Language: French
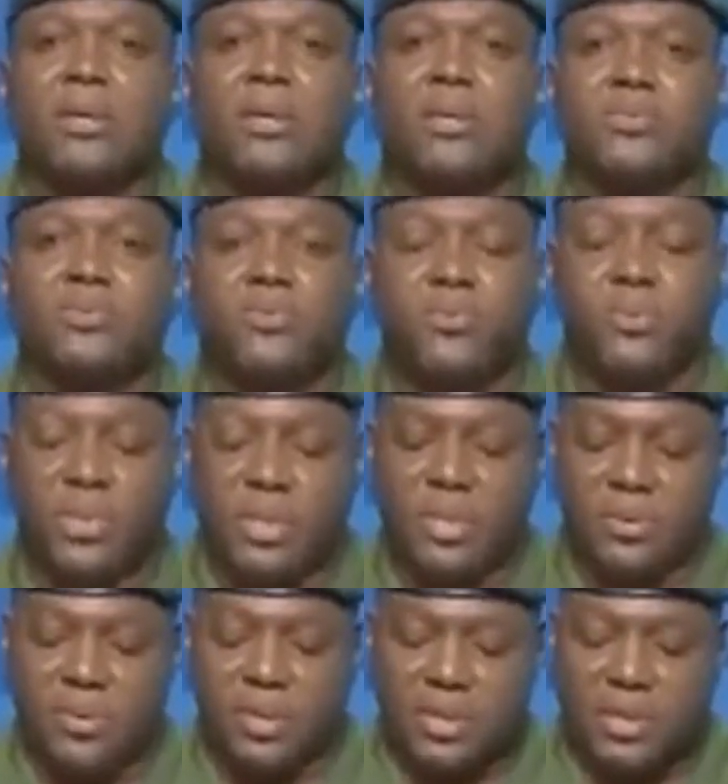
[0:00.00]
les
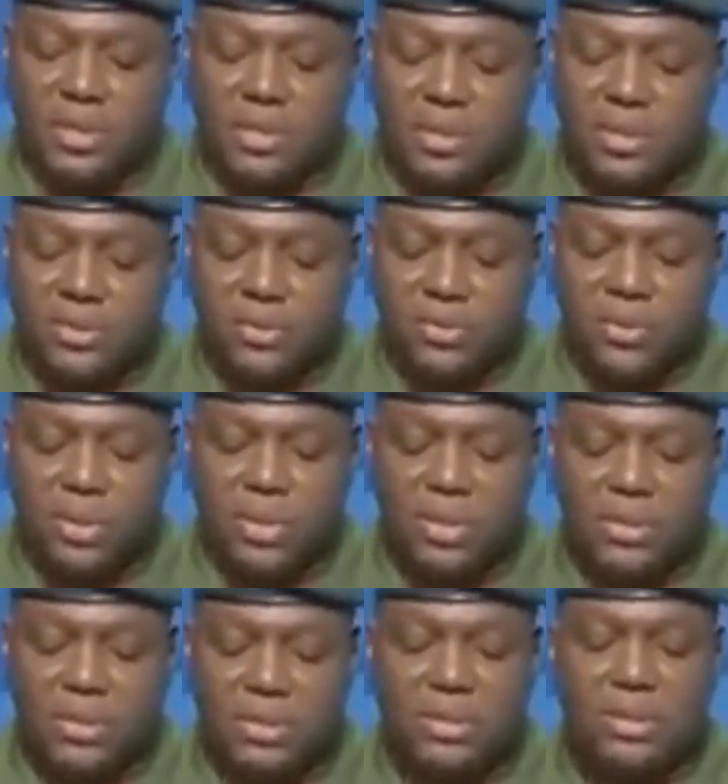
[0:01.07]
autorités de la transition, dans
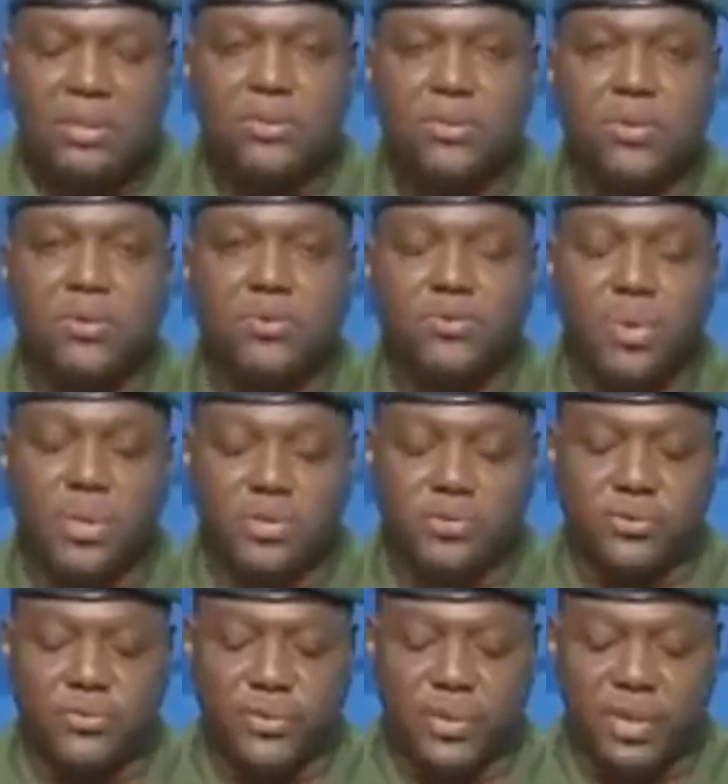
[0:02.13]
l'exercice de leurs droits
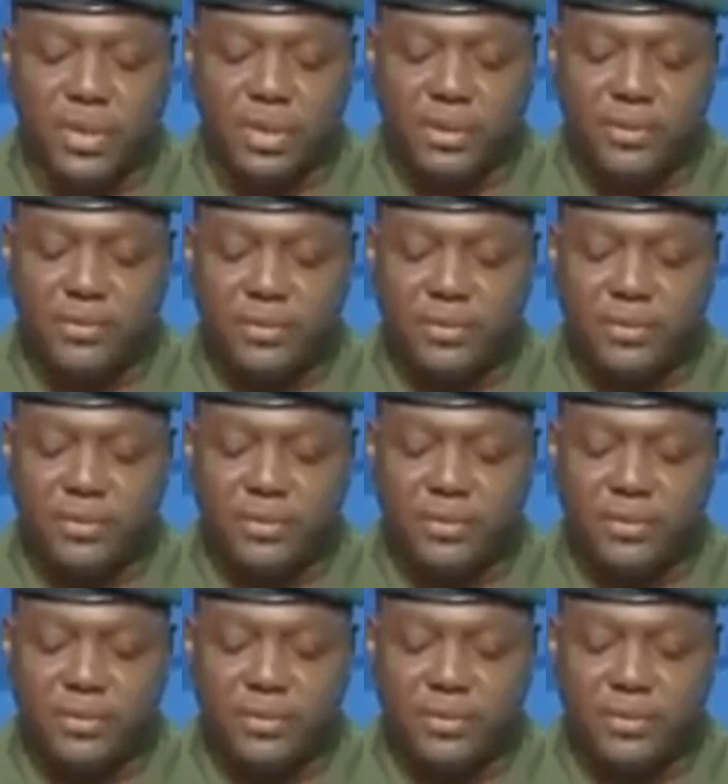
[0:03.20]
souverains,